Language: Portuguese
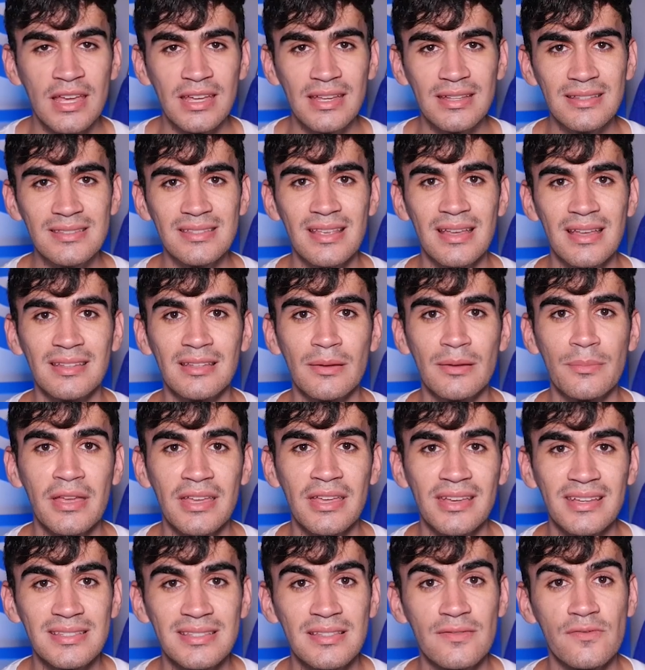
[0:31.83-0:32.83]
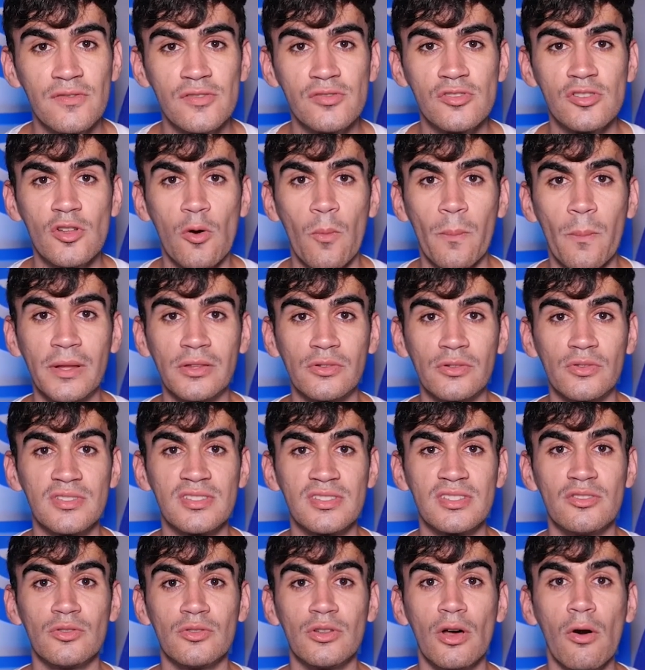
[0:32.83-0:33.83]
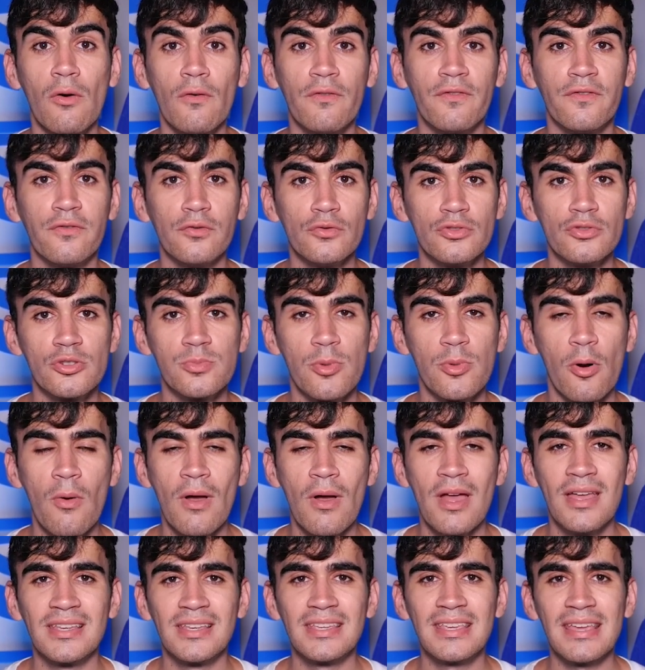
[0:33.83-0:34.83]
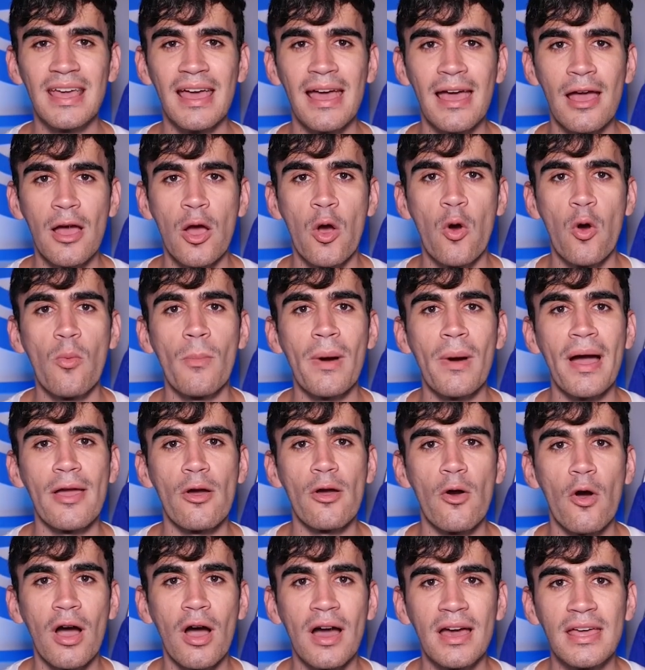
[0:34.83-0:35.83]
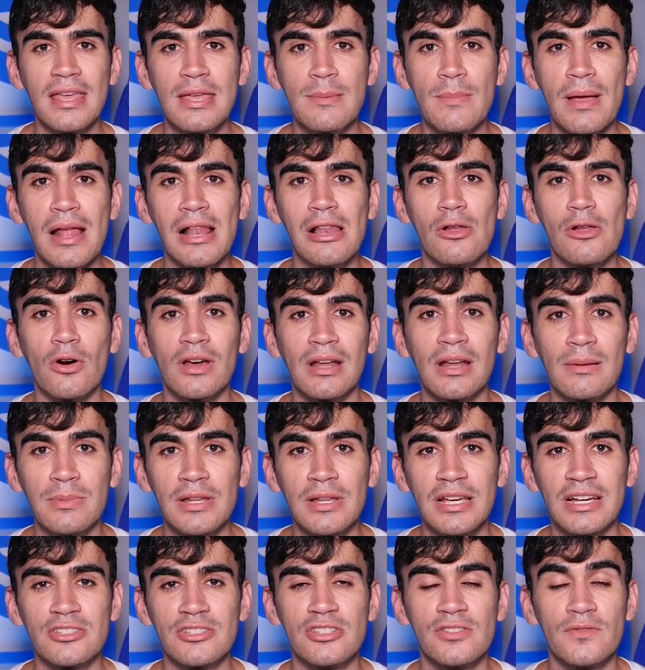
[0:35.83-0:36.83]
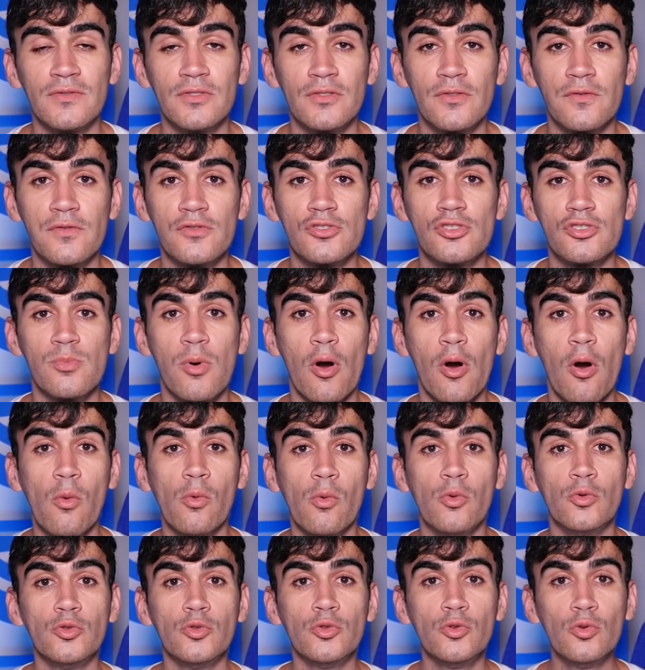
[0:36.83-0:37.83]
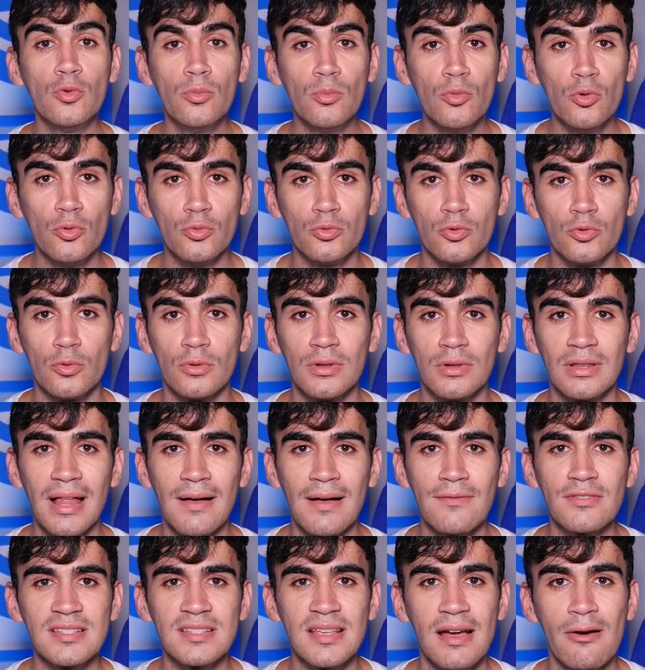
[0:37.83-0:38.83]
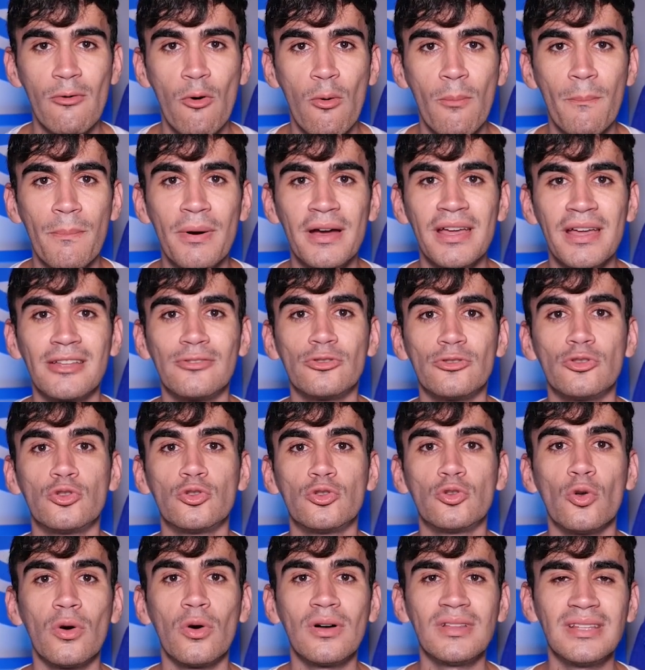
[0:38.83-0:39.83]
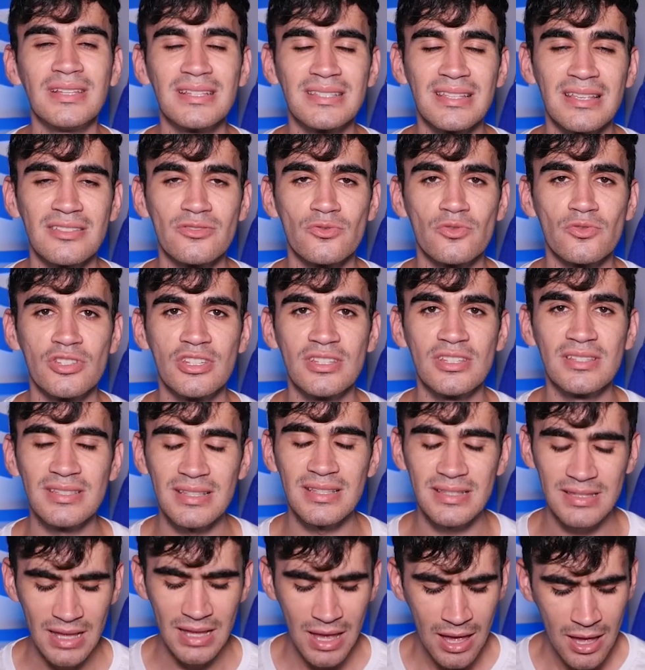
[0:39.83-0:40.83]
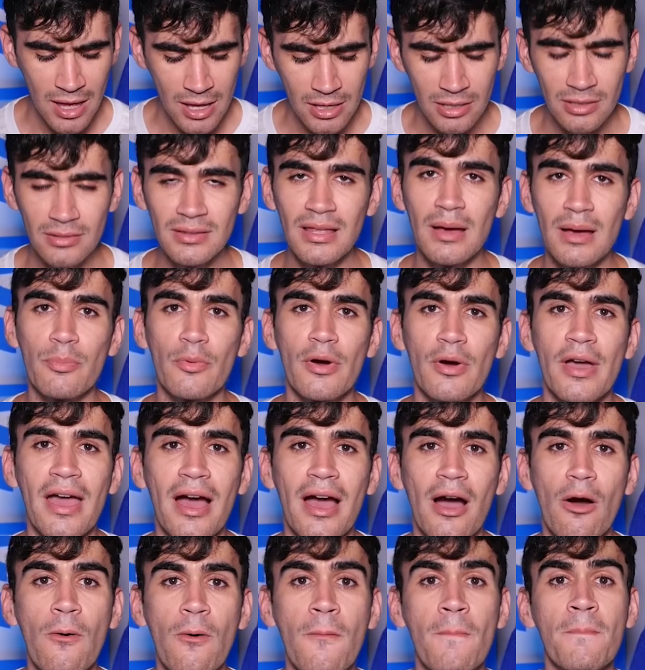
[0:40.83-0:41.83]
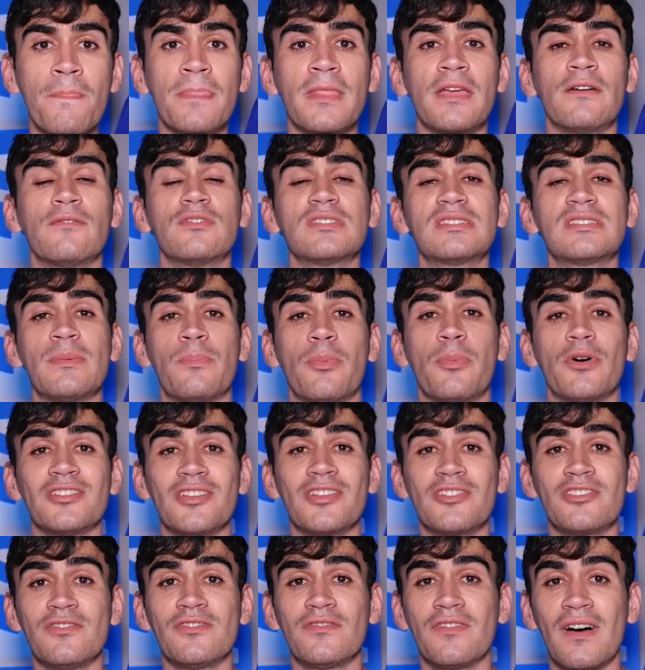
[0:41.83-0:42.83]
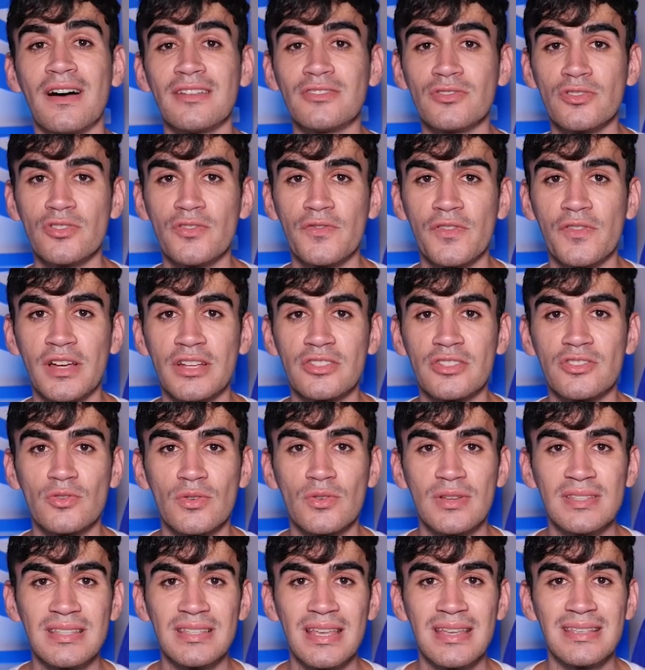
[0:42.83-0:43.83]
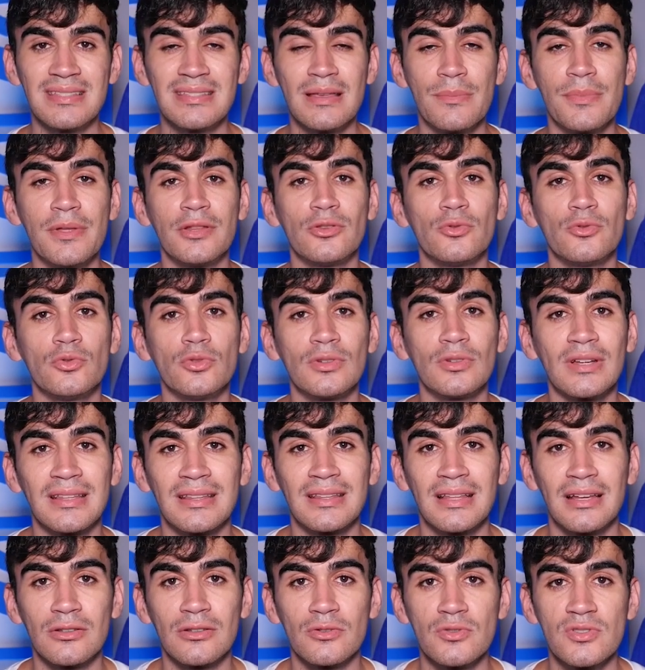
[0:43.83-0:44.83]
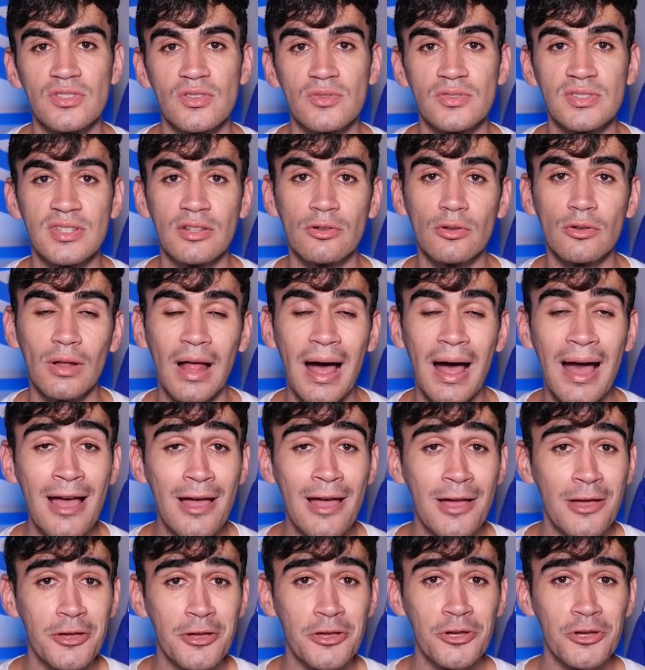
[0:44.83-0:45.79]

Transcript: E dizer também que esse vídeo tem um patrocínio da OneFootball, que é o maior e melhor aplicativo de futebol do mundo. Lá você acompanha todas as notícias em tempo real você pode ativar as notificações e receber tudo na tela do seu celular.